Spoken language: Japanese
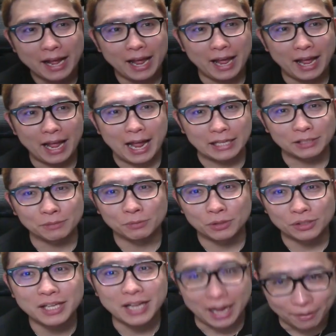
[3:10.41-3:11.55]
えー、自分の好
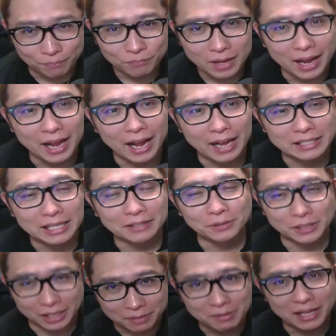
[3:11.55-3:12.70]
きな、えー、チャート分
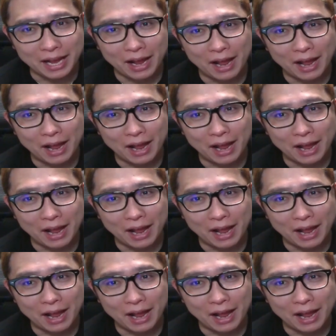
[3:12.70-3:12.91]
析まで、